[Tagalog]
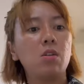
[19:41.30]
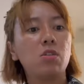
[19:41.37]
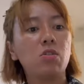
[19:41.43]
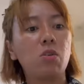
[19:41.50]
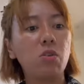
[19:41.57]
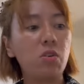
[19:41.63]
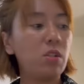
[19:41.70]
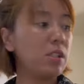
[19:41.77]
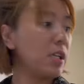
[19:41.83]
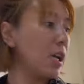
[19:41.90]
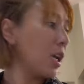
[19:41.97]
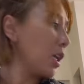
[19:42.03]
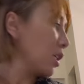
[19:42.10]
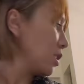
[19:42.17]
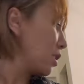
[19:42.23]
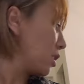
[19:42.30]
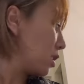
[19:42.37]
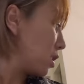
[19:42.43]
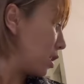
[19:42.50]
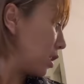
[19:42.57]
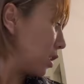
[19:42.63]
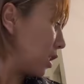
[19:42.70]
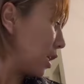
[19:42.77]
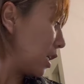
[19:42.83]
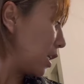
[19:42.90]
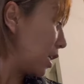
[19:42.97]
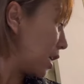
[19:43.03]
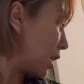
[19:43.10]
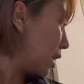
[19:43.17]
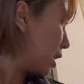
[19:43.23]
So, yun guys. And then,
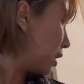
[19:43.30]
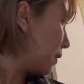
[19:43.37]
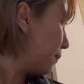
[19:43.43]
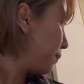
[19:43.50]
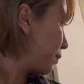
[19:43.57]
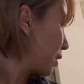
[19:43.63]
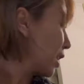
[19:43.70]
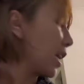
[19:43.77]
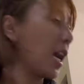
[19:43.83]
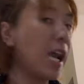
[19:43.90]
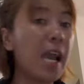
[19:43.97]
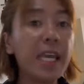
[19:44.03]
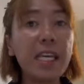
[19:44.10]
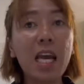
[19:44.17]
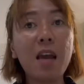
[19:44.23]
uh, kakain na